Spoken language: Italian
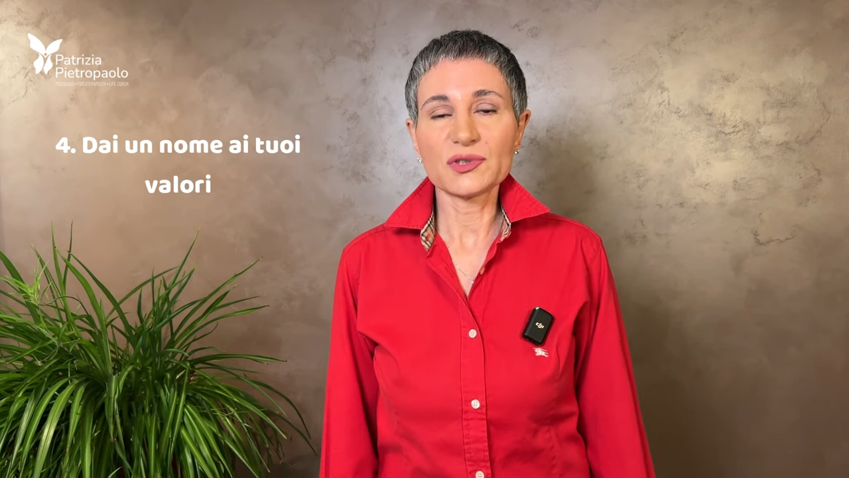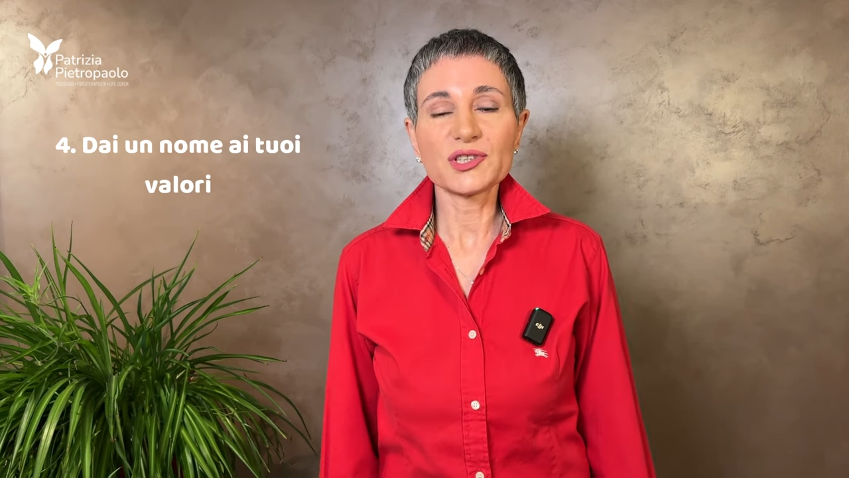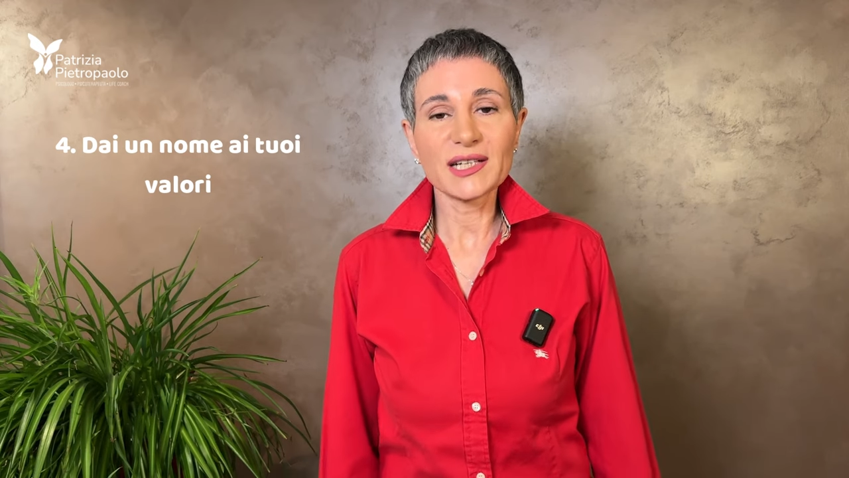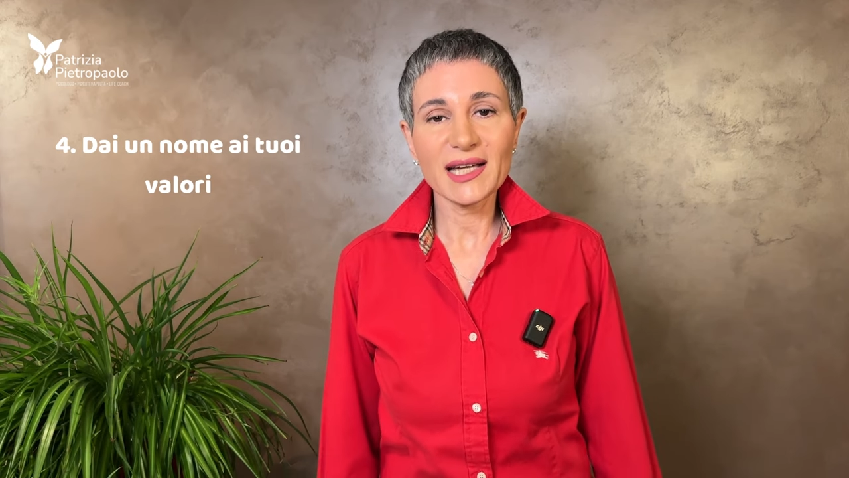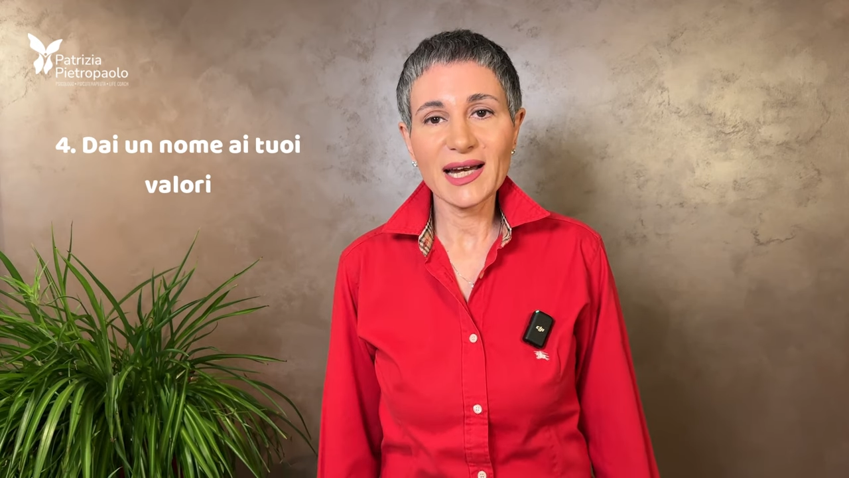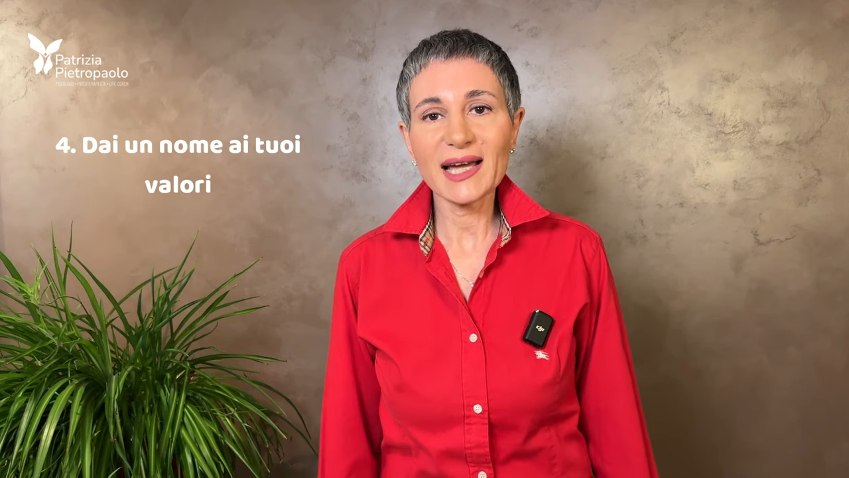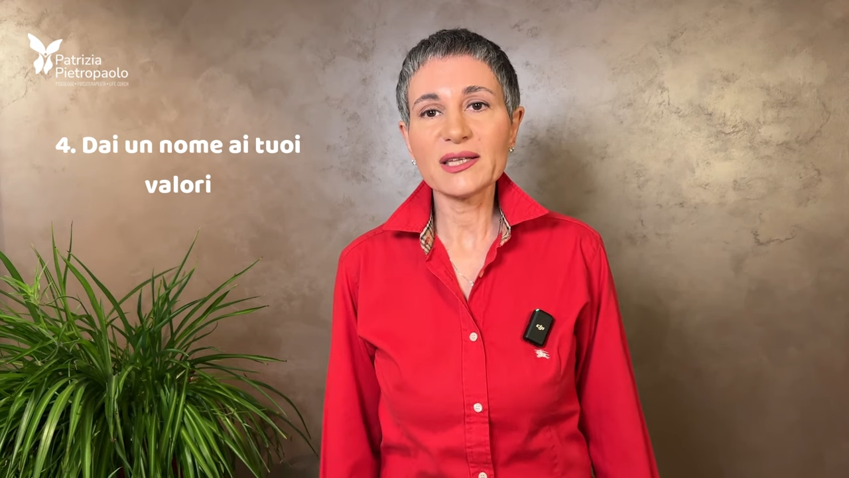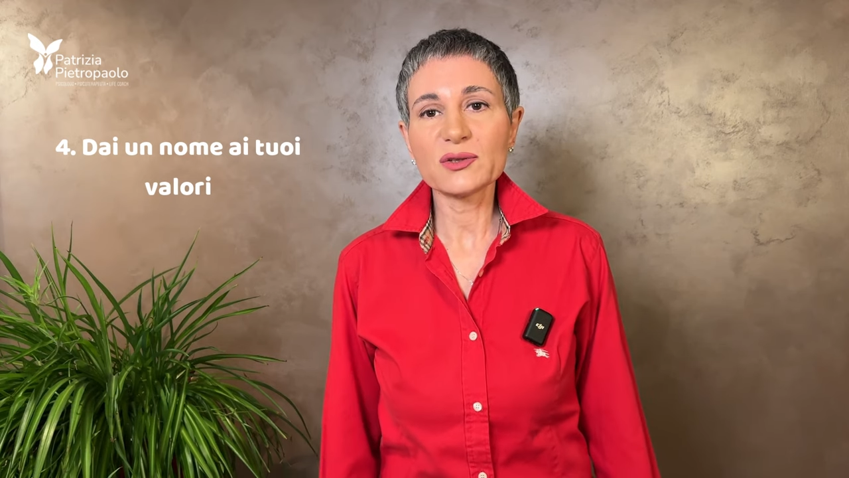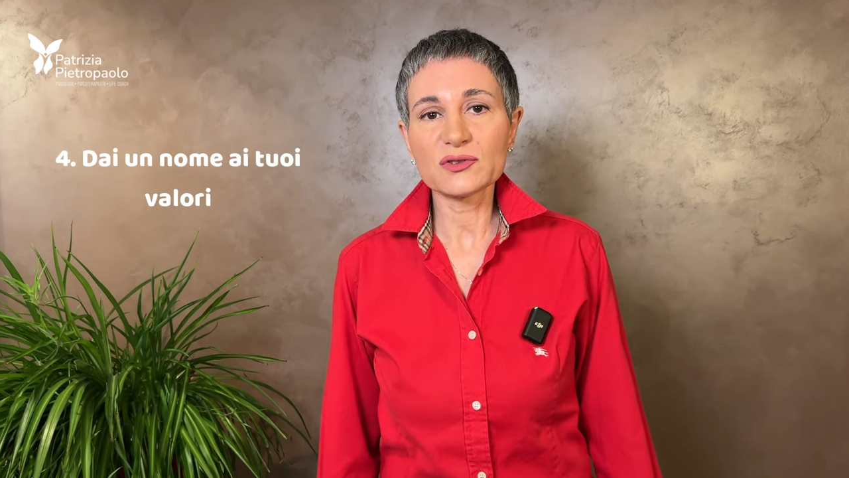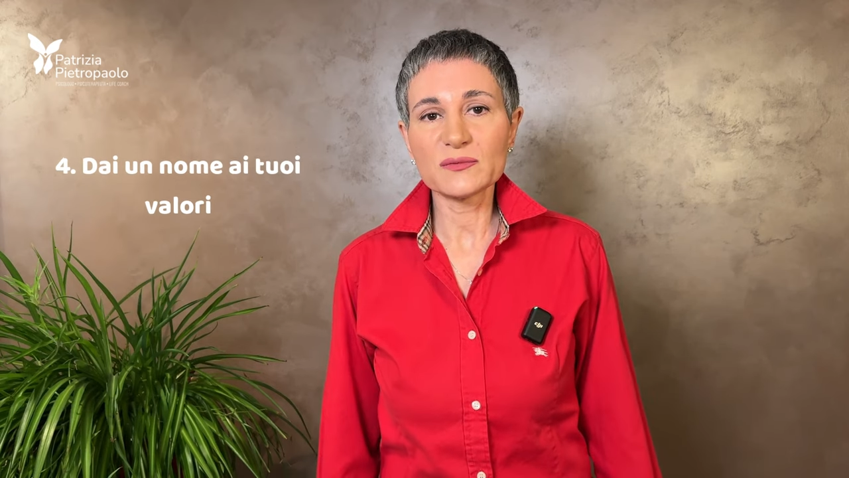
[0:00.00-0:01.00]
cercherai
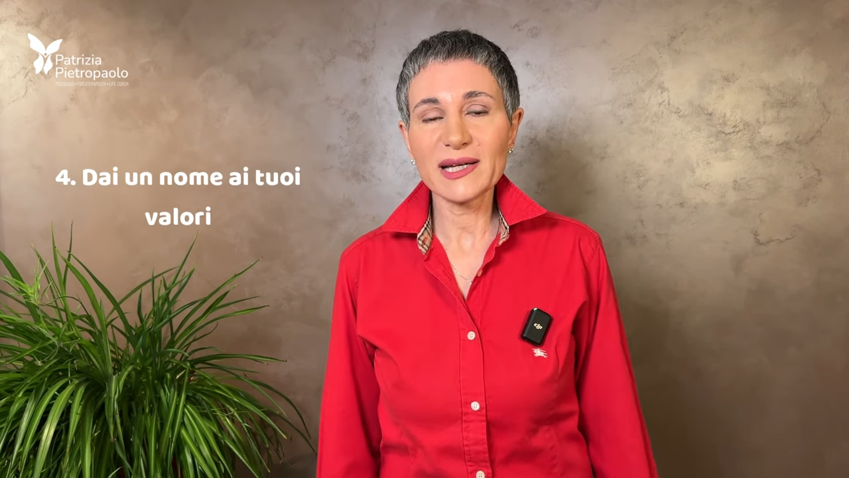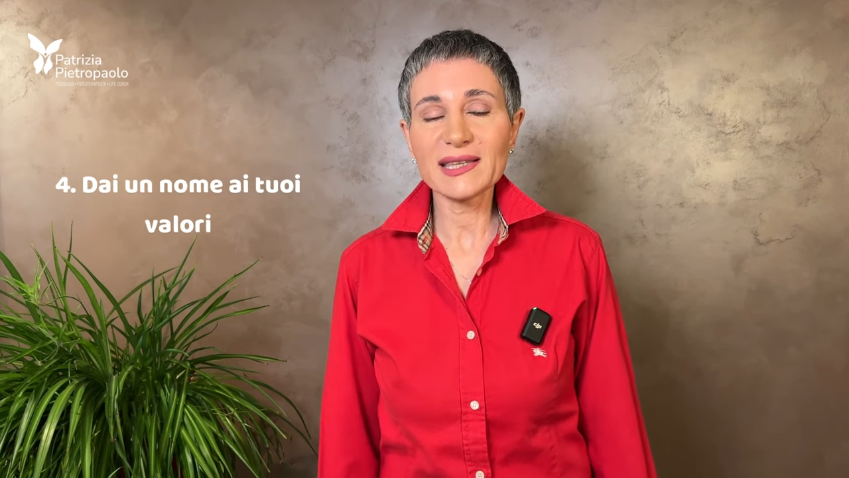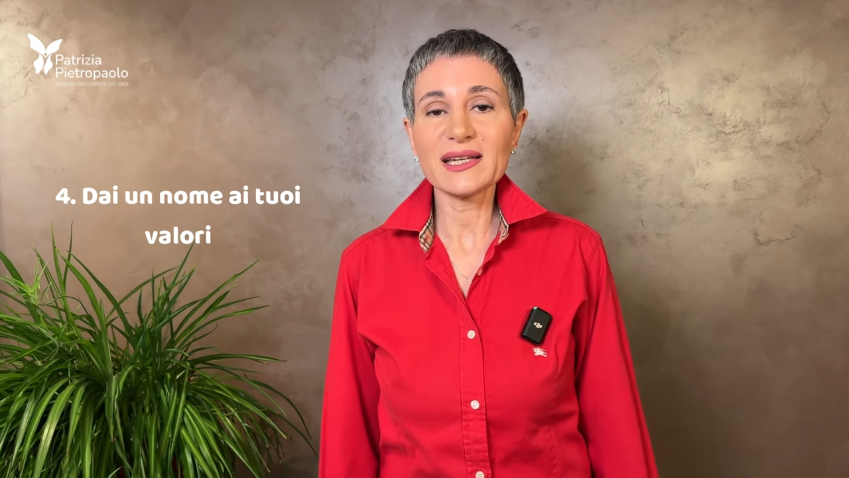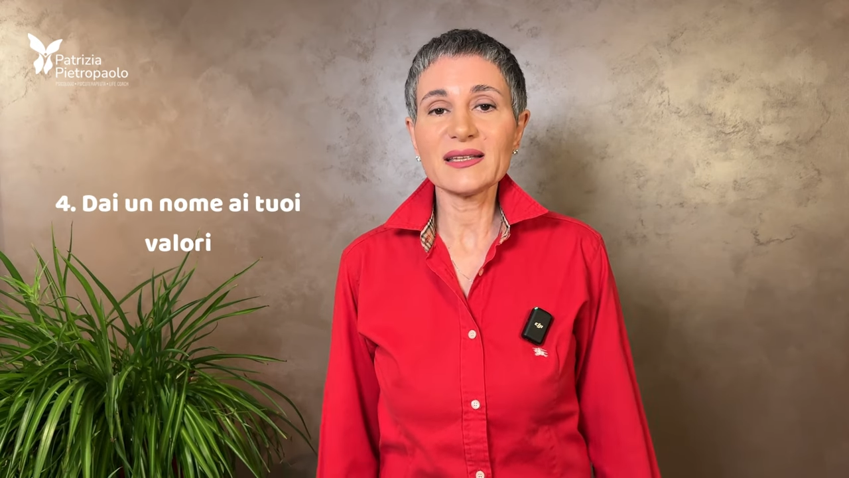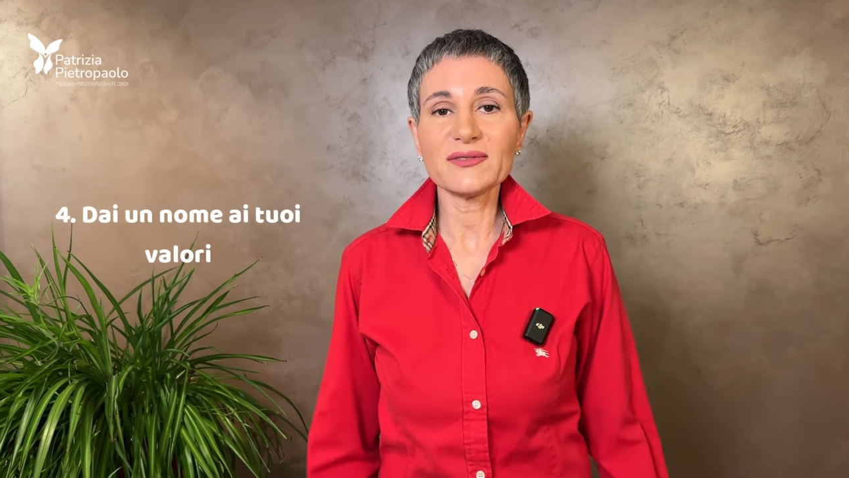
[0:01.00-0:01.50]
di non smettere di